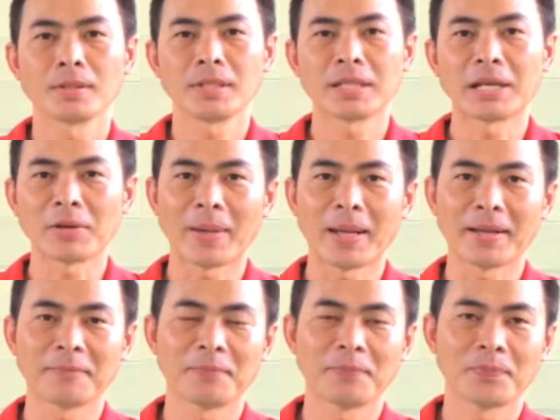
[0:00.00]
chào các bạn
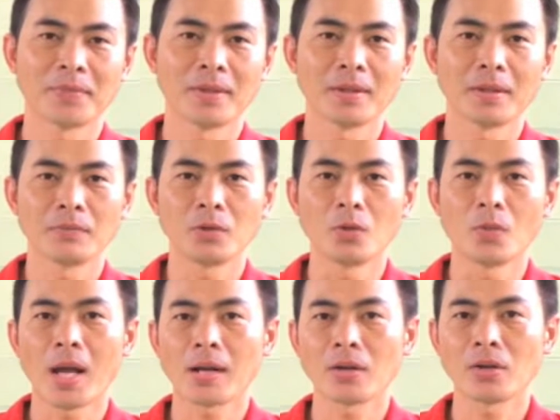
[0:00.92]
vừa
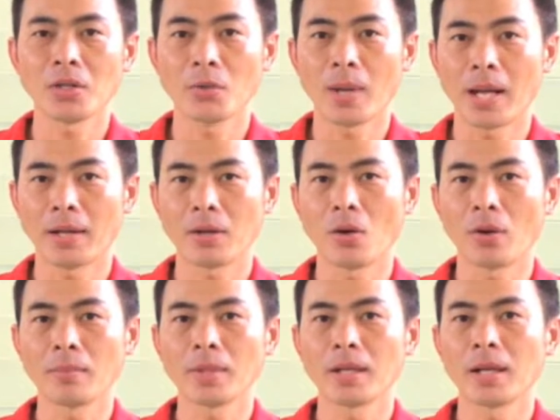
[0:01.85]
qua có nhiều bạn
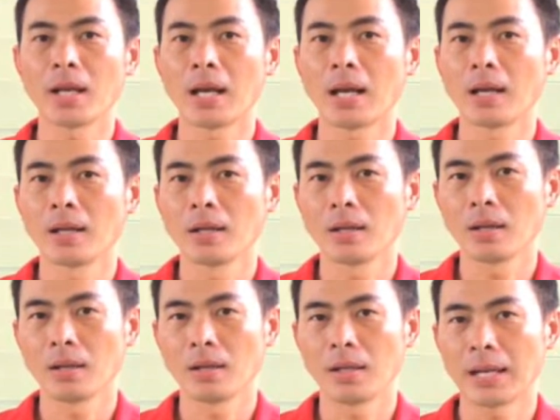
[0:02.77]
hỏi mình là
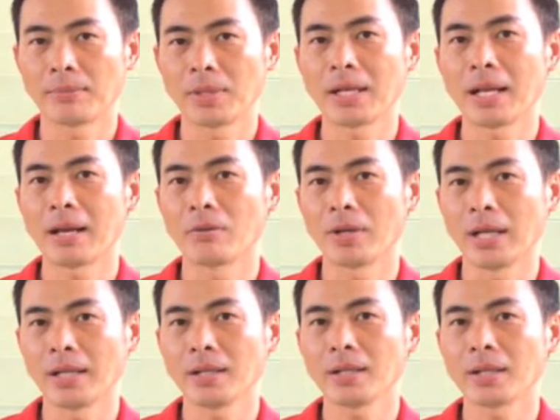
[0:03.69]
à, làm thế nào
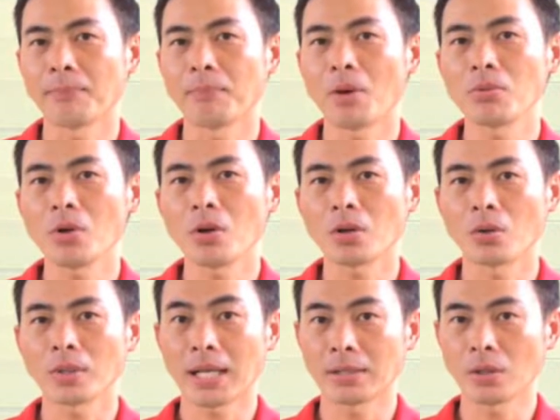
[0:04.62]
để đập bóng có
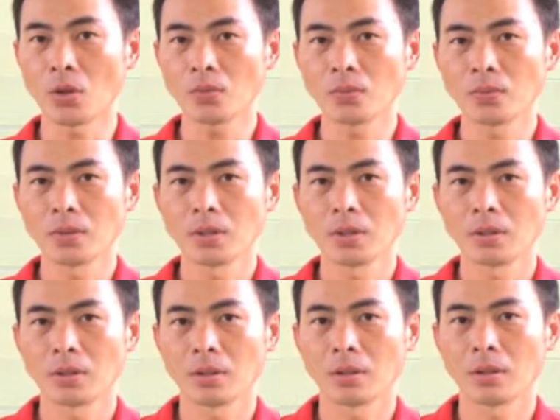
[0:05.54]
cổ tay tốt
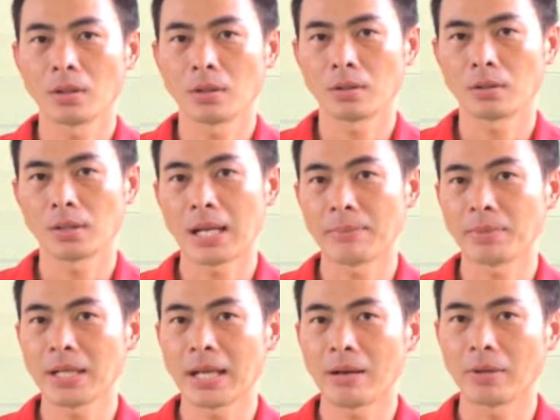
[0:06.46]
à, làm
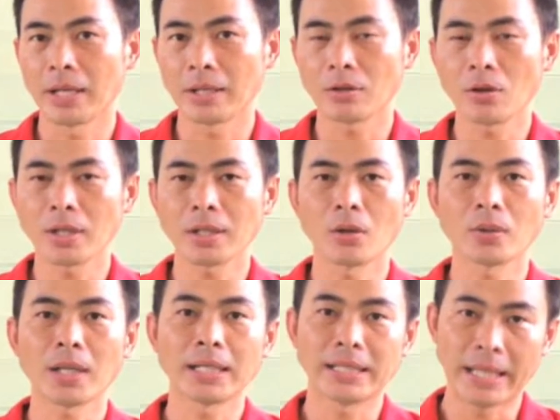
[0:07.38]
thế nào để có cái cổ
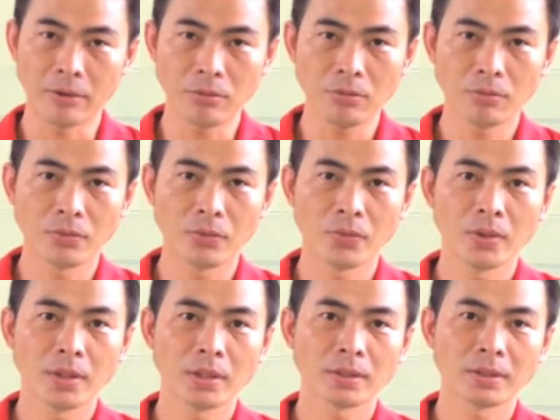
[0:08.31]
tay dẻo
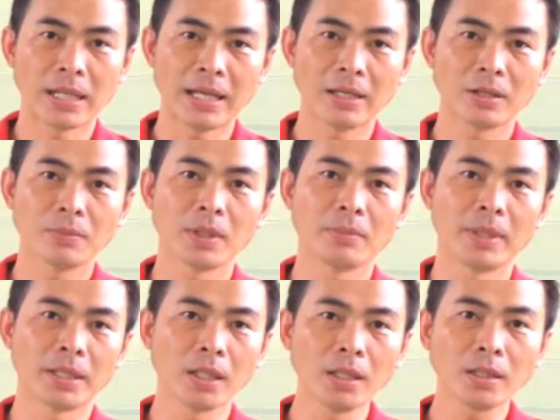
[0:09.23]
tay của mình bị
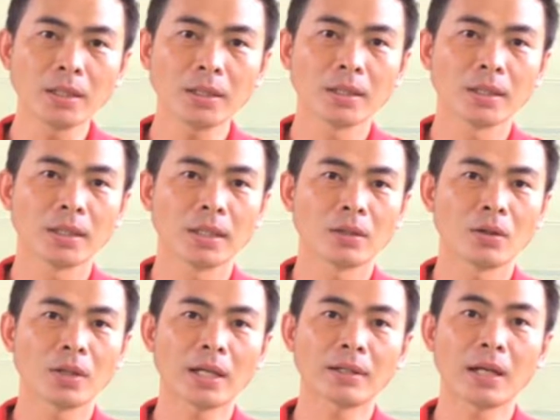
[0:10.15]
cứng
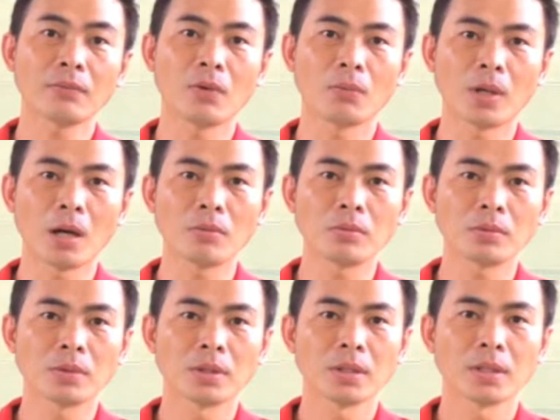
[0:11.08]
có cách khắc phục không
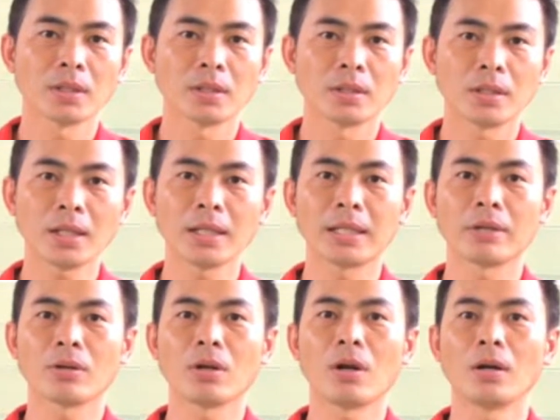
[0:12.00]
rất là
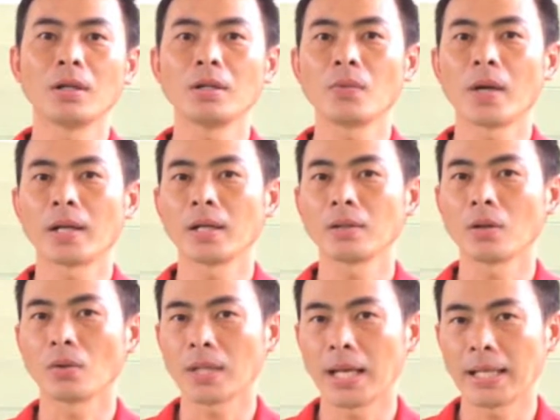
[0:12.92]
nhiều câu hỏi liên quan đến
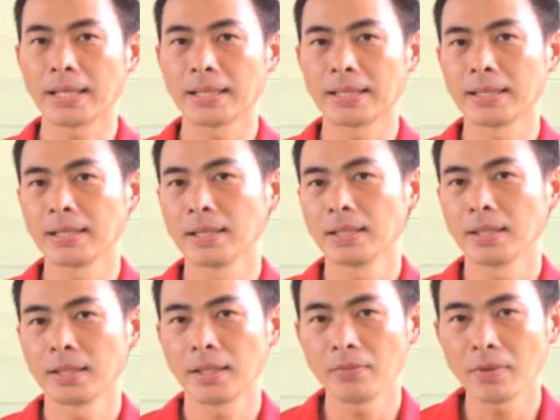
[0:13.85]
cổ tay
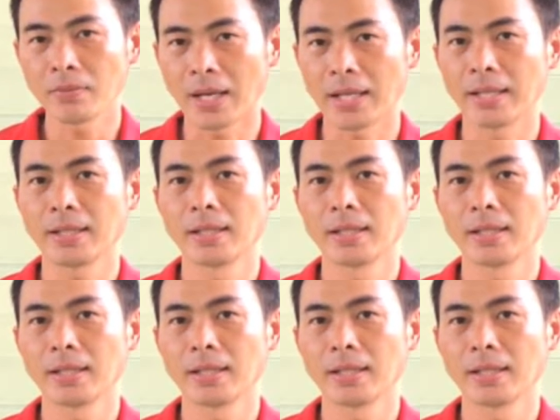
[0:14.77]
chính vì vậy